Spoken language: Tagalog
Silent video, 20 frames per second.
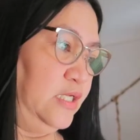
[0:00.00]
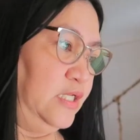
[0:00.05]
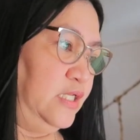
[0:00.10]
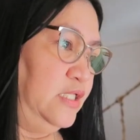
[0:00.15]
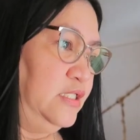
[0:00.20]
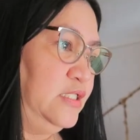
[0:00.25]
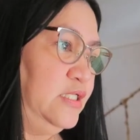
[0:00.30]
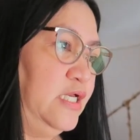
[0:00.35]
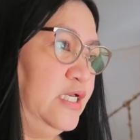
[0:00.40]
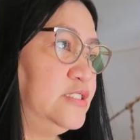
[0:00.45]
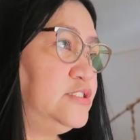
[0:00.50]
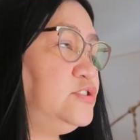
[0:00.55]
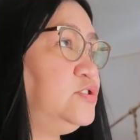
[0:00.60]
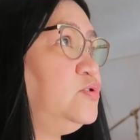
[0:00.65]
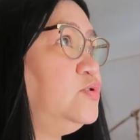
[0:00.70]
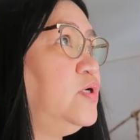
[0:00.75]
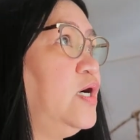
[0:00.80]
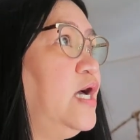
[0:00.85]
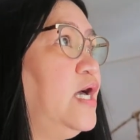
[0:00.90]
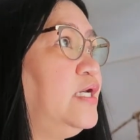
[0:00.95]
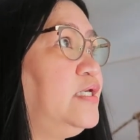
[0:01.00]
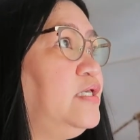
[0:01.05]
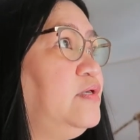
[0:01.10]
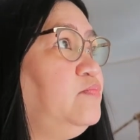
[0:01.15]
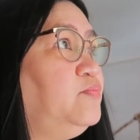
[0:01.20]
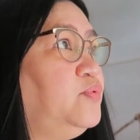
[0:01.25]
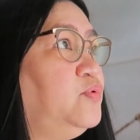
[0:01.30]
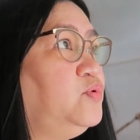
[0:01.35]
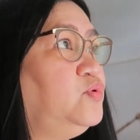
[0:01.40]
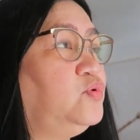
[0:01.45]
Ayan, guys. Yung
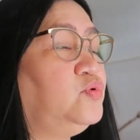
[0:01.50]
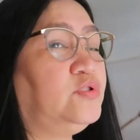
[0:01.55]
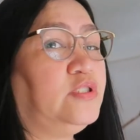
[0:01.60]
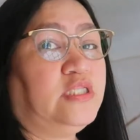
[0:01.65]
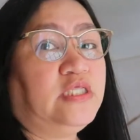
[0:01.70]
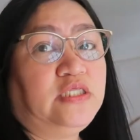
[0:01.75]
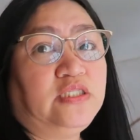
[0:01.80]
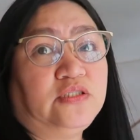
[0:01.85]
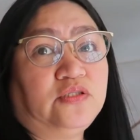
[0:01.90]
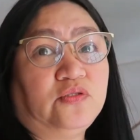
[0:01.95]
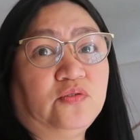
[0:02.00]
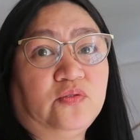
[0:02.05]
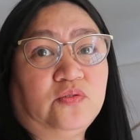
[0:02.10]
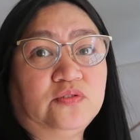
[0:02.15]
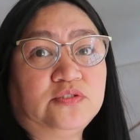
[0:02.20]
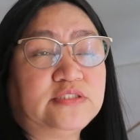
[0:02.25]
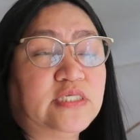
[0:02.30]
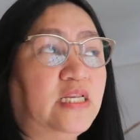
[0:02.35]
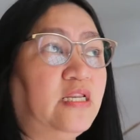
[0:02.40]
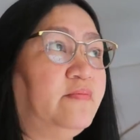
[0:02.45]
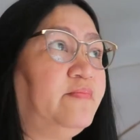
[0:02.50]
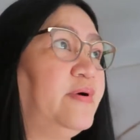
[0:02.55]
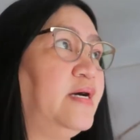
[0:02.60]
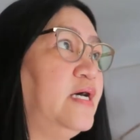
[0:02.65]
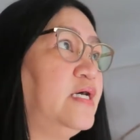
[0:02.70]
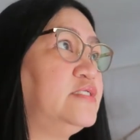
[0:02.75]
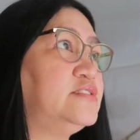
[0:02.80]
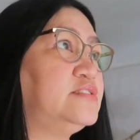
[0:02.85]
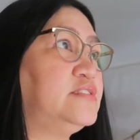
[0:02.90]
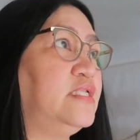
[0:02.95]
aking puno dito sa
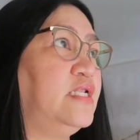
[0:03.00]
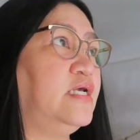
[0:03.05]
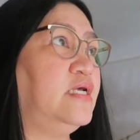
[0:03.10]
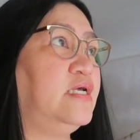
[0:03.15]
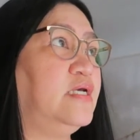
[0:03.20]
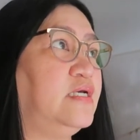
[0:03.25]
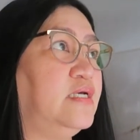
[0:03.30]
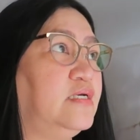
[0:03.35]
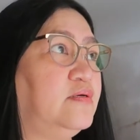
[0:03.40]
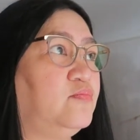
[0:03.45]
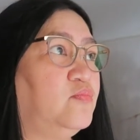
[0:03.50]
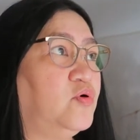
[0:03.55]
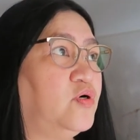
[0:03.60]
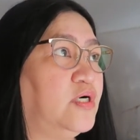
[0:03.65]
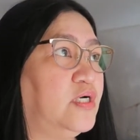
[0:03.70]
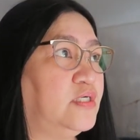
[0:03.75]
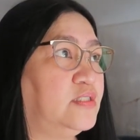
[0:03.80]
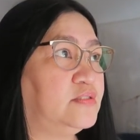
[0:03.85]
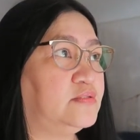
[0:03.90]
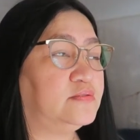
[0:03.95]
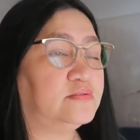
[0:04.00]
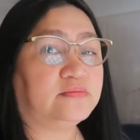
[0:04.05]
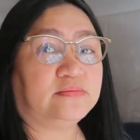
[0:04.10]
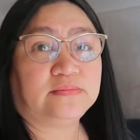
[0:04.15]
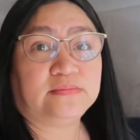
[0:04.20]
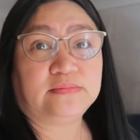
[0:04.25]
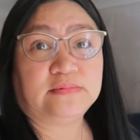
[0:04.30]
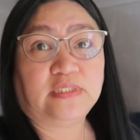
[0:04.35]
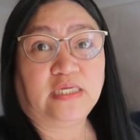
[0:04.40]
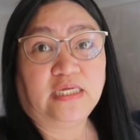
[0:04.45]
labas na
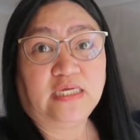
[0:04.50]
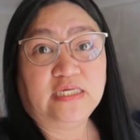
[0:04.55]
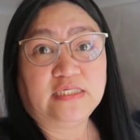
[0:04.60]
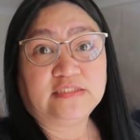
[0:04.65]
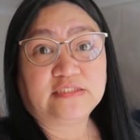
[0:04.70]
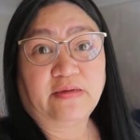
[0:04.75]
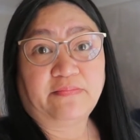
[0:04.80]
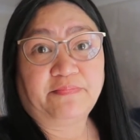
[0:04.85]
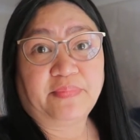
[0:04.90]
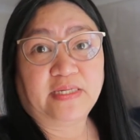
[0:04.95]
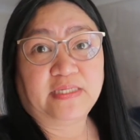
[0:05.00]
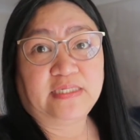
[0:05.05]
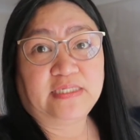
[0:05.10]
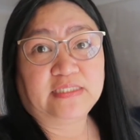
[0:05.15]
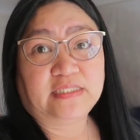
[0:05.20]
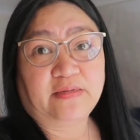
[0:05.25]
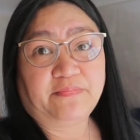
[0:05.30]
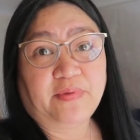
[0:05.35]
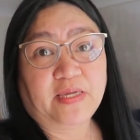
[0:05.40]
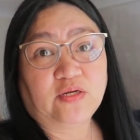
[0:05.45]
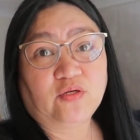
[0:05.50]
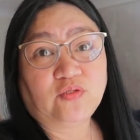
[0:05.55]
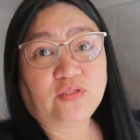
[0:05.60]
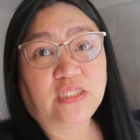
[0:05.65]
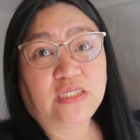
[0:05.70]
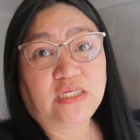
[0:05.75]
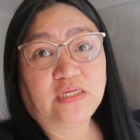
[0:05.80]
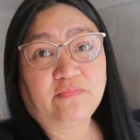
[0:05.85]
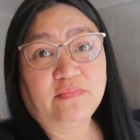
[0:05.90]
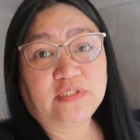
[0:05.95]
mukhang sampagita. Pero,
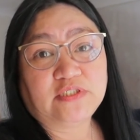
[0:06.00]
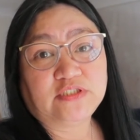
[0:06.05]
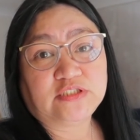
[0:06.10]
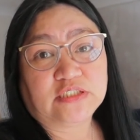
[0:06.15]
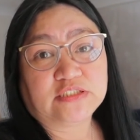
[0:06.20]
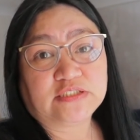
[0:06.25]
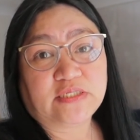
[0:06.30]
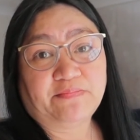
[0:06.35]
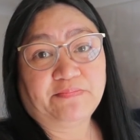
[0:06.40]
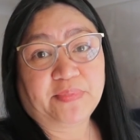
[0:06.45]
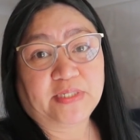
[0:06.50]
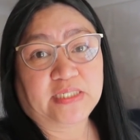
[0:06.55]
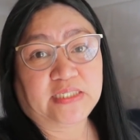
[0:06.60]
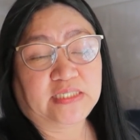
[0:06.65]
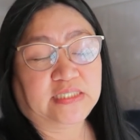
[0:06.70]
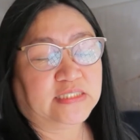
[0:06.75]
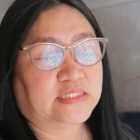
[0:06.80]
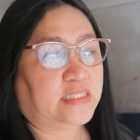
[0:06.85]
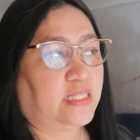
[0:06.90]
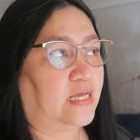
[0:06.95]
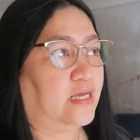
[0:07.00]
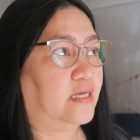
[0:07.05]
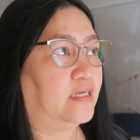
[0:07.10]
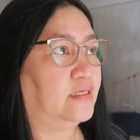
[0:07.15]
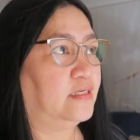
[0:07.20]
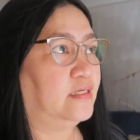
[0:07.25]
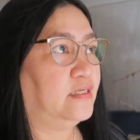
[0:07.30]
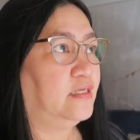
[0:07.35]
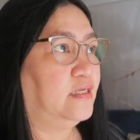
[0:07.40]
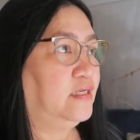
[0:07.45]
hindi naman siya
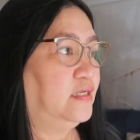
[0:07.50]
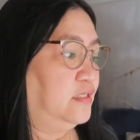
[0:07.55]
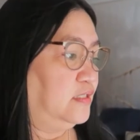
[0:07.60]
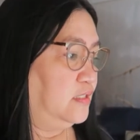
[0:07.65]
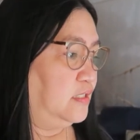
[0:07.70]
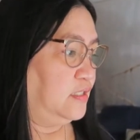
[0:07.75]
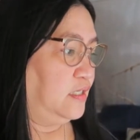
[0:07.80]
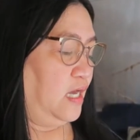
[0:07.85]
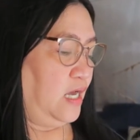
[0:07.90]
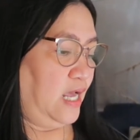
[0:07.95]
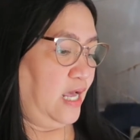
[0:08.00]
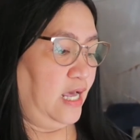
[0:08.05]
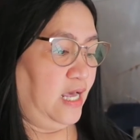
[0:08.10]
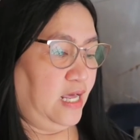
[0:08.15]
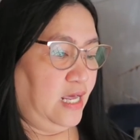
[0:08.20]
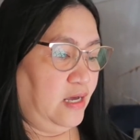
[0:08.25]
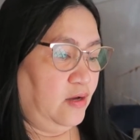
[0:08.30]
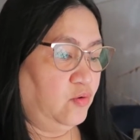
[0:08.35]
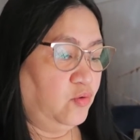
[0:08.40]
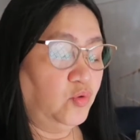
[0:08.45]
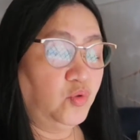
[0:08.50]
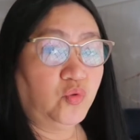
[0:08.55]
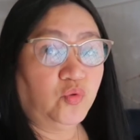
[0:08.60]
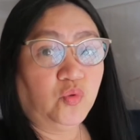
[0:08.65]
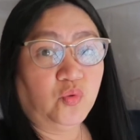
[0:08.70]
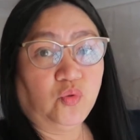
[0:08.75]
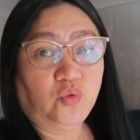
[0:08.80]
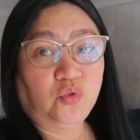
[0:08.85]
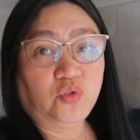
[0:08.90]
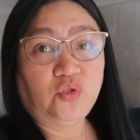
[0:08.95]
sampagita
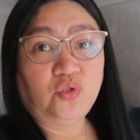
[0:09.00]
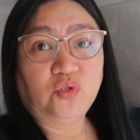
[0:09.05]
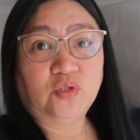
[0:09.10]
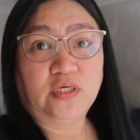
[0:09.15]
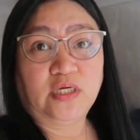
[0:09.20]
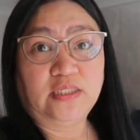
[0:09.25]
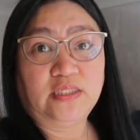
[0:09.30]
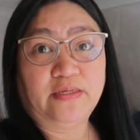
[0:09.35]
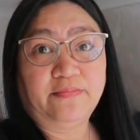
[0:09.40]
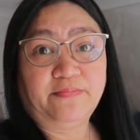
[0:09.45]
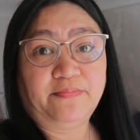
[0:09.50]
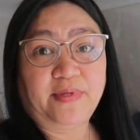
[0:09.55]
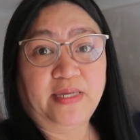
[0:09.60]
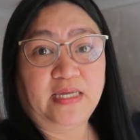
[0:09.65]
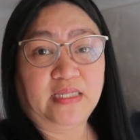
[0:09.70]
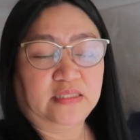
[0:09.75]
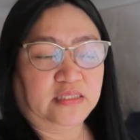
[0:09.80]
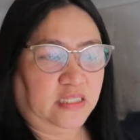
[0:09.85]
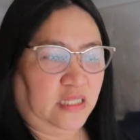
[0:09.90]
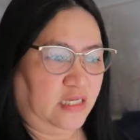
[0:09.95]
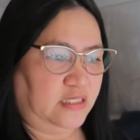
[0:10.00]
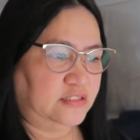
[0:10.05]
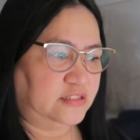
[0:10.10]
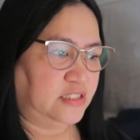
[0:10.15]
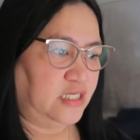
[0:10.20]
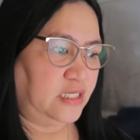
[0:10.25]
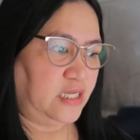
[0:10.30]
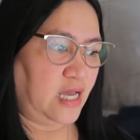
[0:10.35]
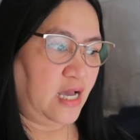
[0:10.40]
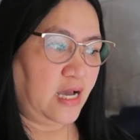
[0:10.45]
nagkakahulog-hulog yung kanyang petals.
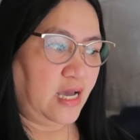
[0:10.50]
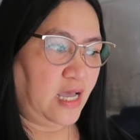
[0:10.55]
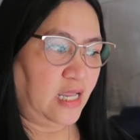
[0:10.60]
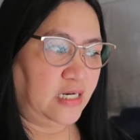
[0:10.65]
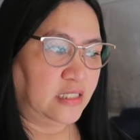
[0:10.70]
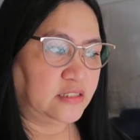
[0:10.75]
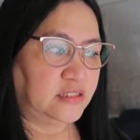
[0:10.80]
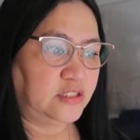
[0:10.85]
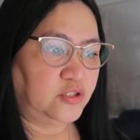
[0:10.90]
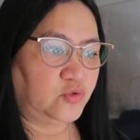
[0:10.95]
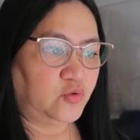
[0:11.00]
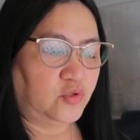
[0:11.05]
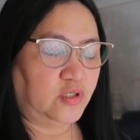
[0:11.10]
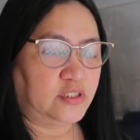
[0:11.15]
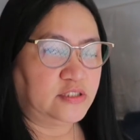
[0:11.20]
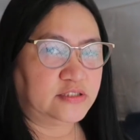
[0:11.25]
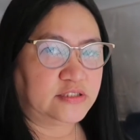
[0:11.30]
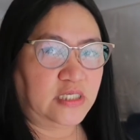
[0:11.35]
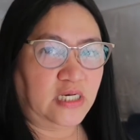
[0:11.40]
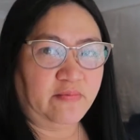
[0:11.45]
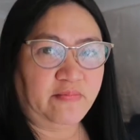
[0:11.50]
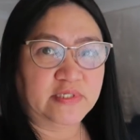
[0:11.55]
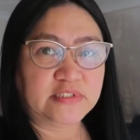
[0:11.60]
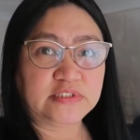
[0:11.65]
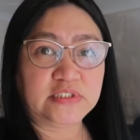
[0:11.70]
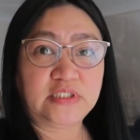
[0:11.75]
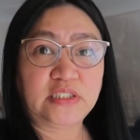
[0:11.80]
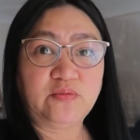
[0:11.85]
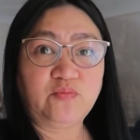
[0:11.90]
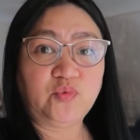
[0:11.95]
Kaya ang kalat dito ngayon sa labas,
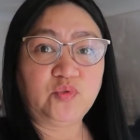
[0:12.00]
hindi